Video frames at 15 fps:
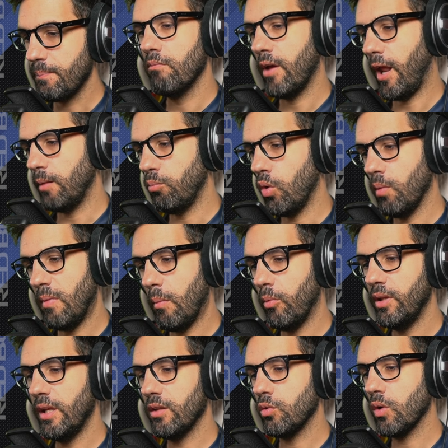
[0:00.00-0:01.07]
Red Bull
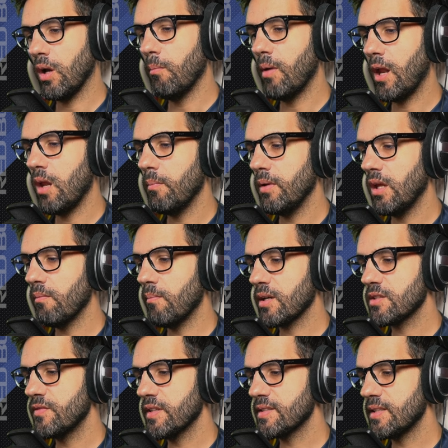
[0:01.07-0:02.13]
abbiamo detto, Gabriele Mini e
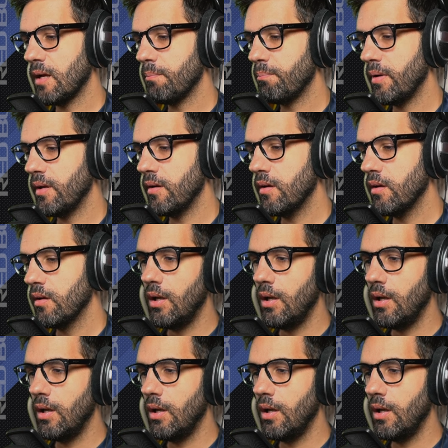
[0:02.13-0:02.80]
Max Verstappen,